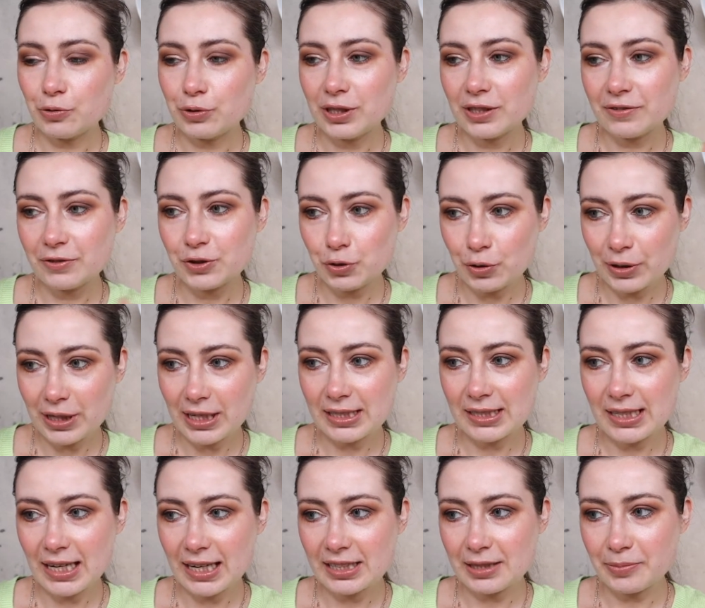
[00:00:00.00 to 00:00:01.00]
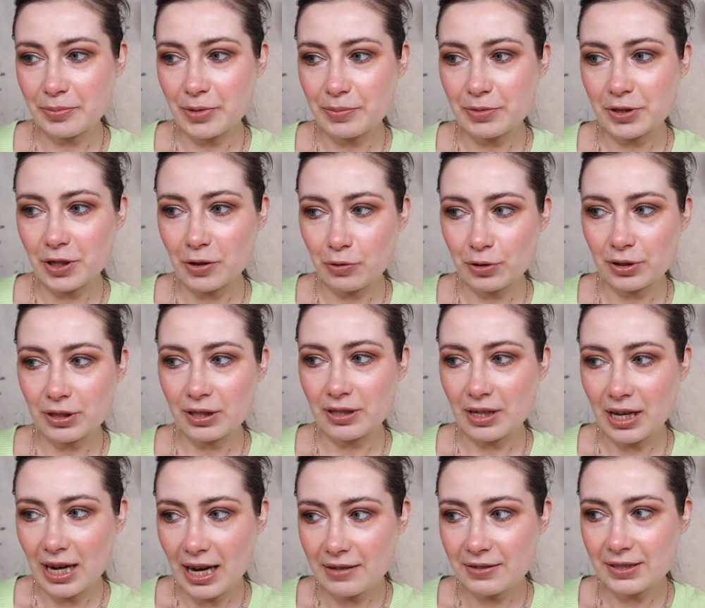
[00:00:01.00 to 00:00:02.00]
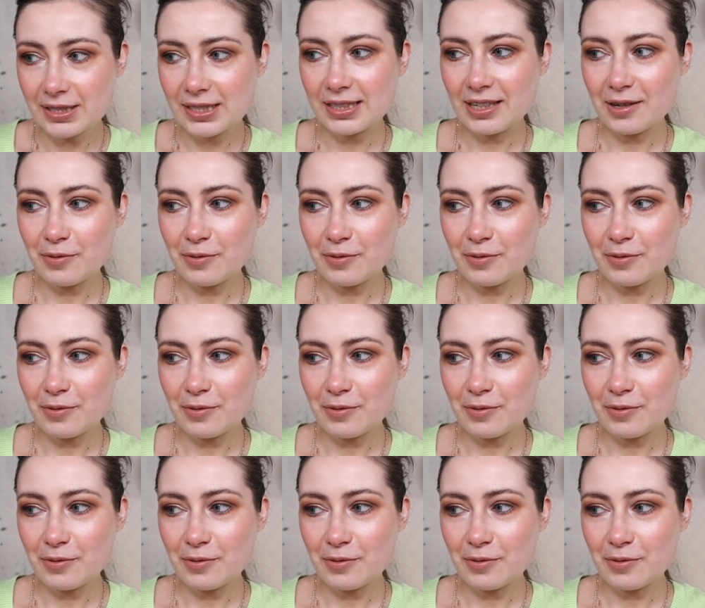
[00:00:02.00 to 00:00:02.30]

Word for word: У них все на сайте мне абсолютно нравится.